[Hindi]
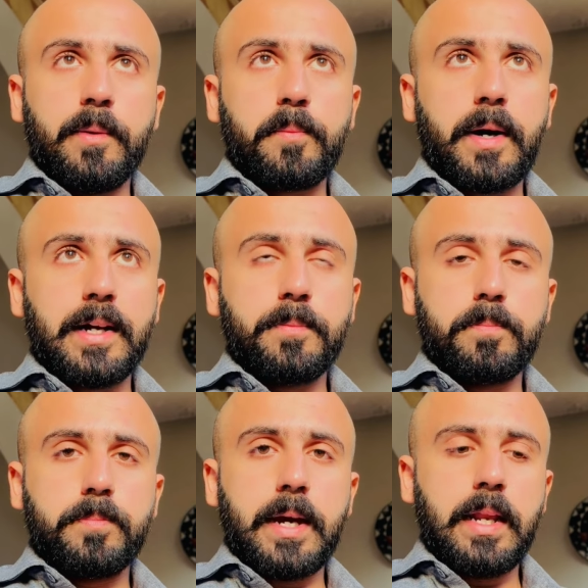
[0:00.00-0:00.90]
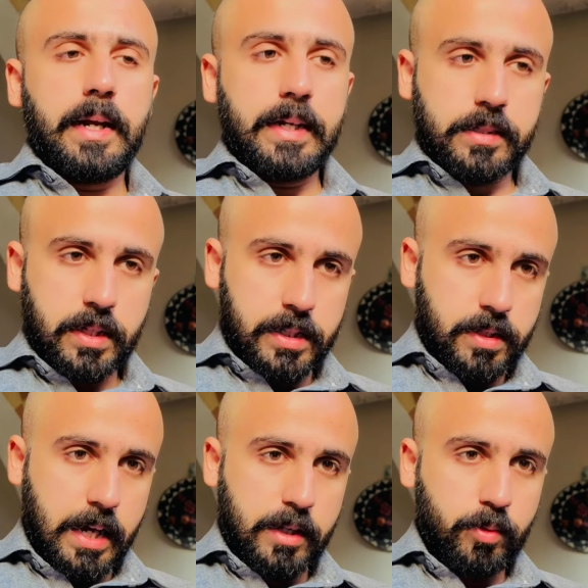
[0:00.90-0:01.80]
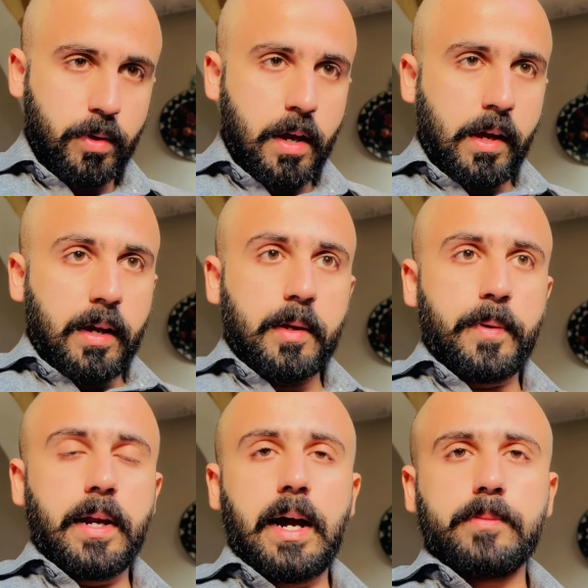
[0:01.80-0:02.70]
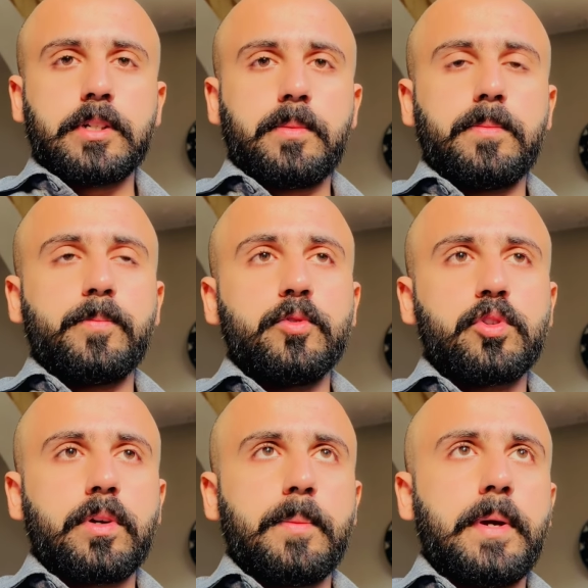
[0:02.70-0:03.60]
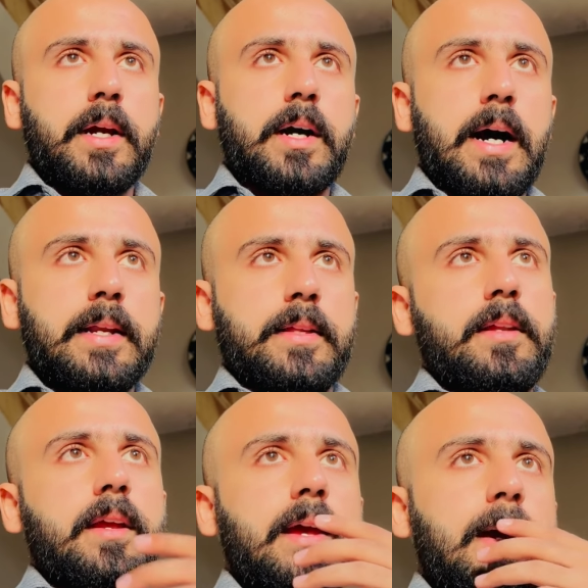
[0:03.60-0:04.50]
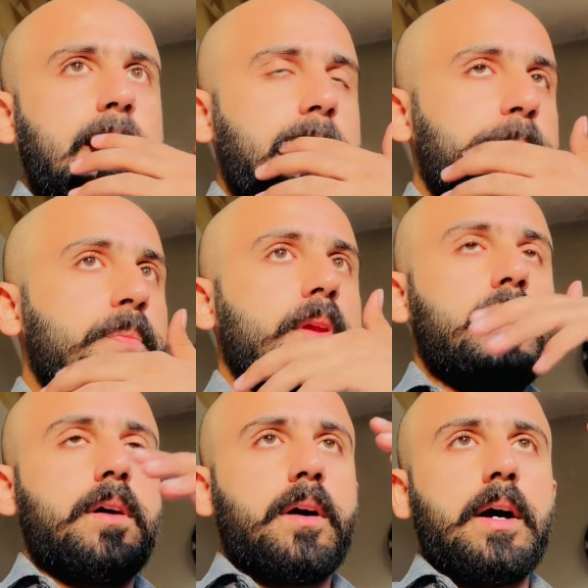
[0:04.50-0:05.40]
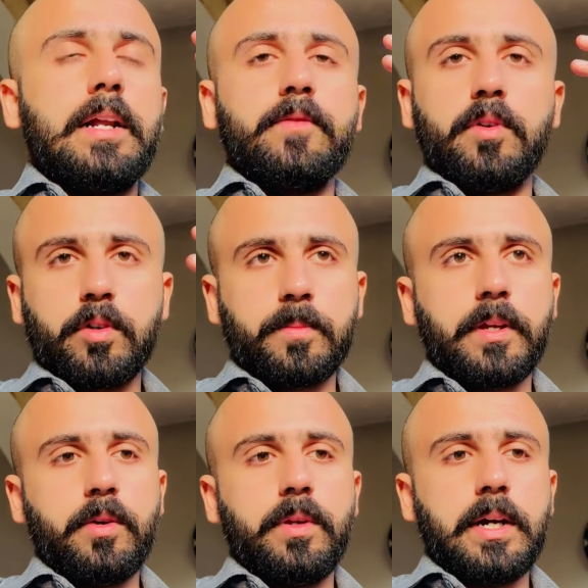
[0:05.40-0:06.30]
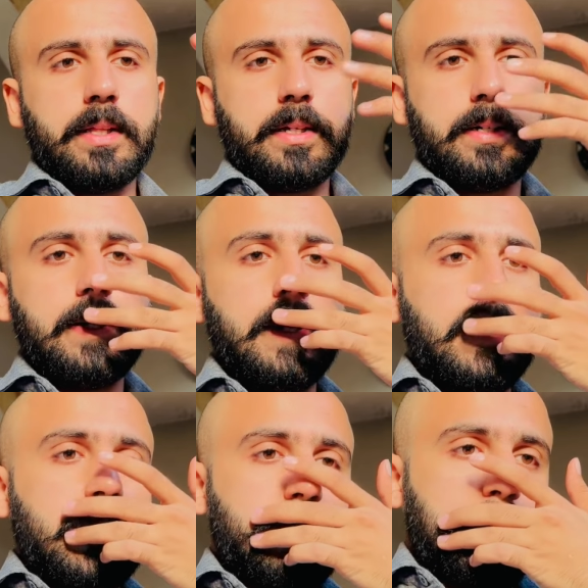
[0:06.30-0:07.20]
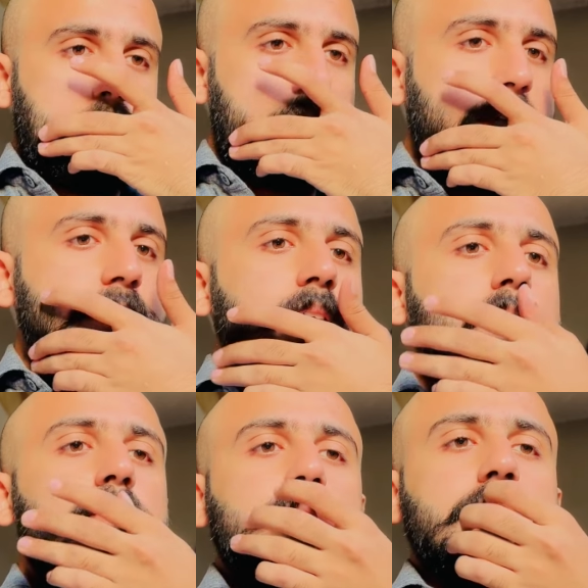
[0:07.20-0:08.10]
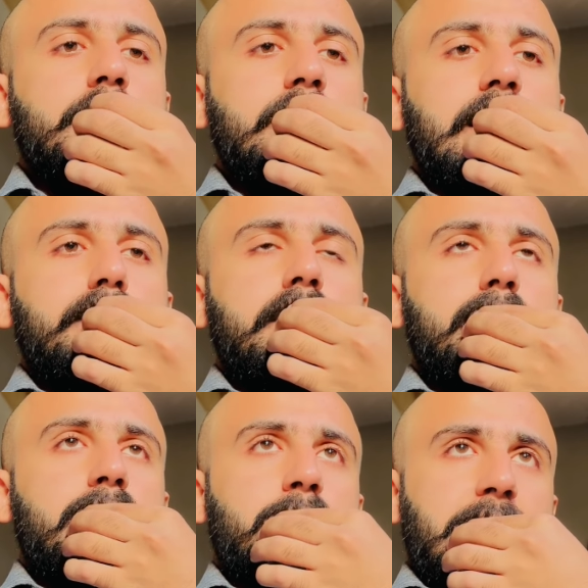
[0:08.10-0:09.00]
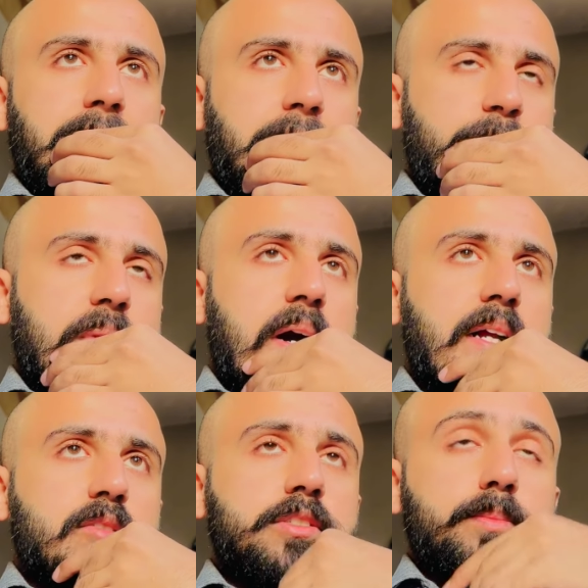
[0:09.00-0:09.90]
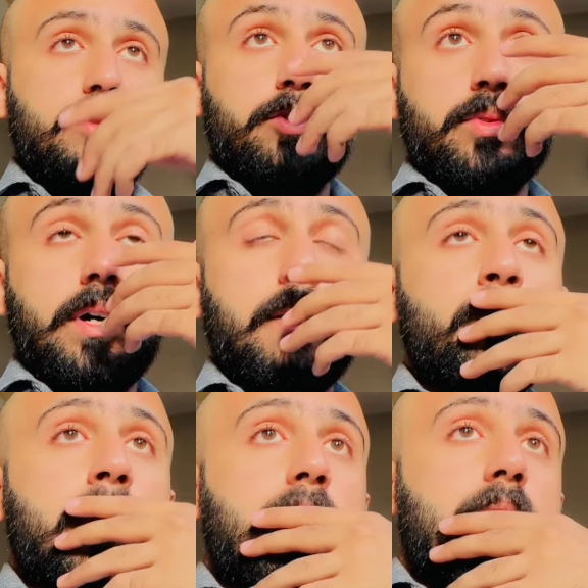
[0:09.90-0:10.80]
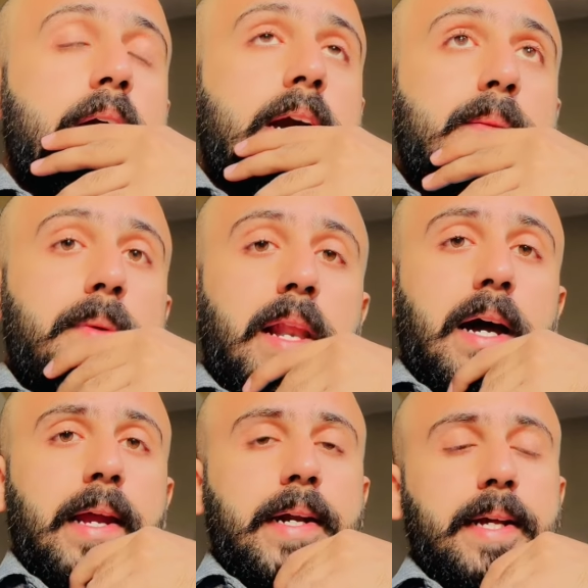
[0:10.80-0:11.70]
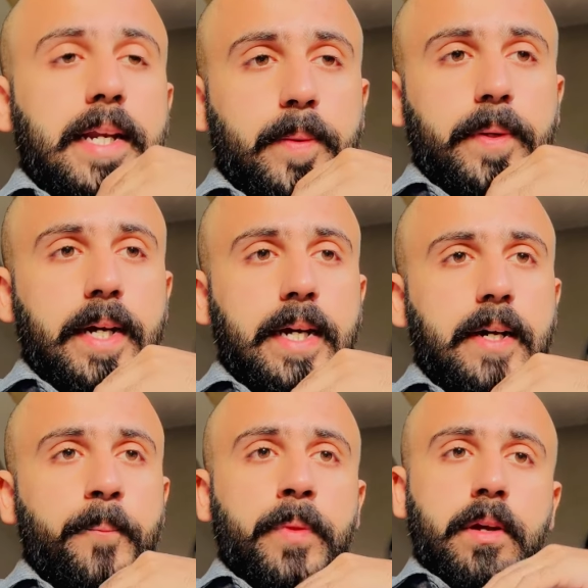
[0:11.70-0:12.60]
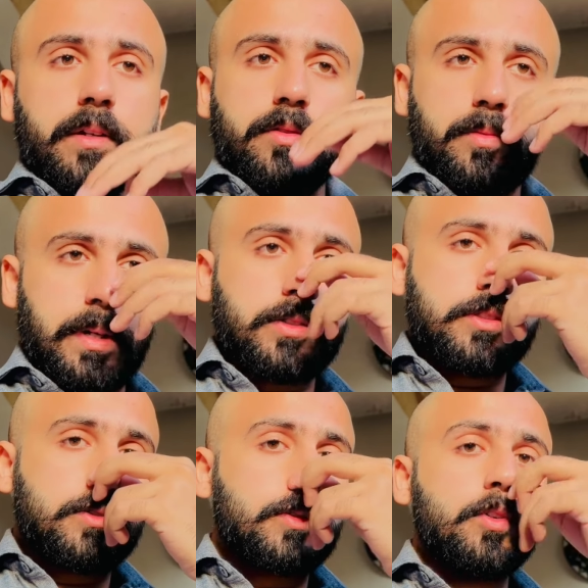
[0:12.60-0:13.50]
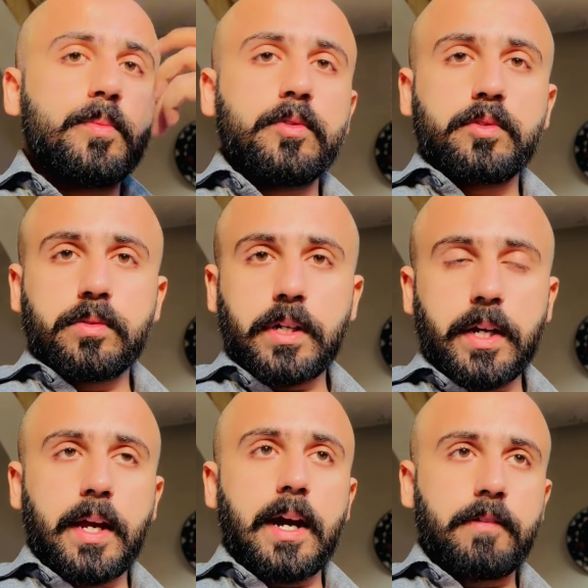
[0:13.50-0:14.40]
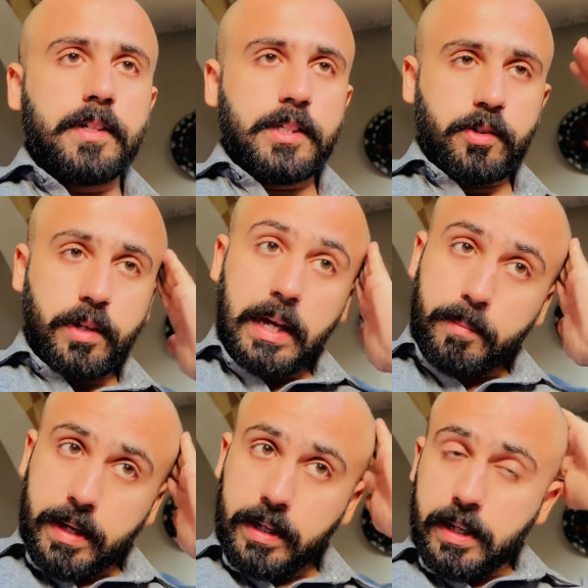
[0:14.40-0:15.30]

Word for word: बात पहले ही डिस्कस कर दूँ कि फिर आप सब पूछोगे भाई खान किधर गया है खान ब्लॉग में क्यों नहीं आता तो बस ये वजह हुई है फिर भी मैं आज उससे पूछूंगा अगर मिला या डेरे पे आया तो मैं उससे ज़रूर पूछूंगा कि क्या वजह हुई है भाई